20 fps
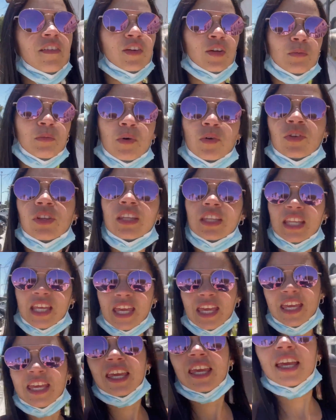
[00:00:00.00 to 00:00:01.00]
Bom
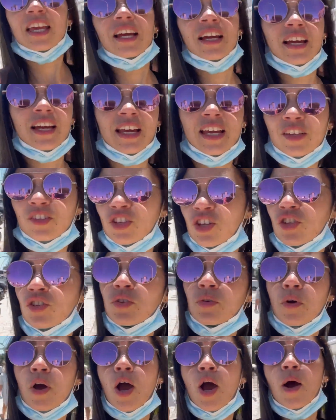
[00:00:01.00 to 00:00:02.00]
dia,
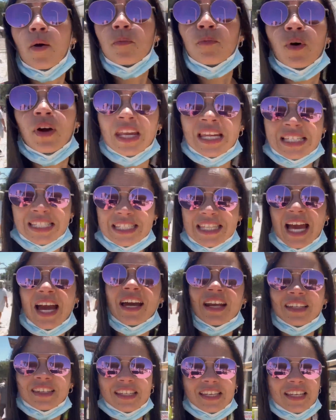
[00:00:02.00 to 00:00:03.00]
gente. Buenas
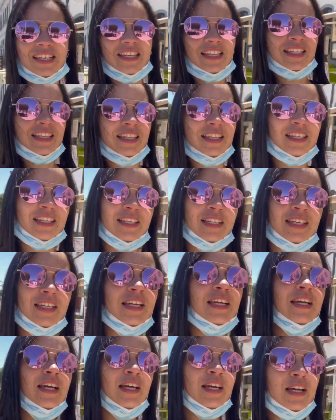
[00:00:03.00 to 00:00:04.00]
tardes.
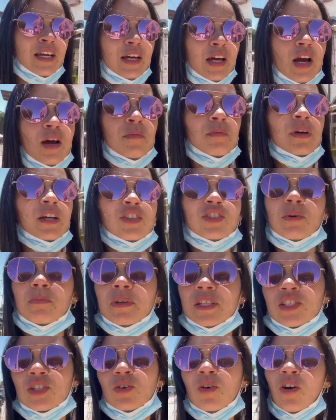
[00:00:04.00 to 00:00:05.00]
Porque já
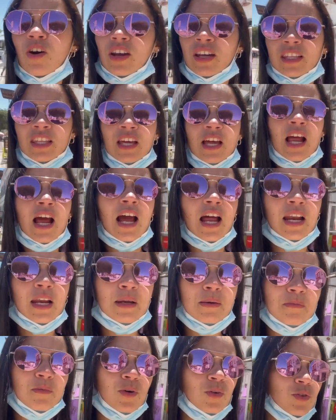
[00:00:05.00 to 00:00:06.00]
passou a hora do
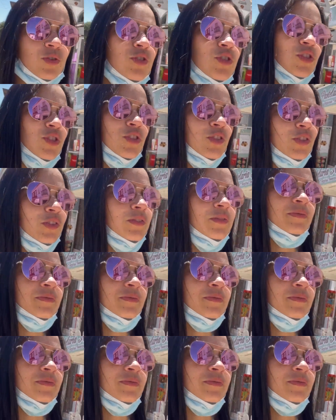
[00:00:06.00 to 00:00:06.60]
almoço.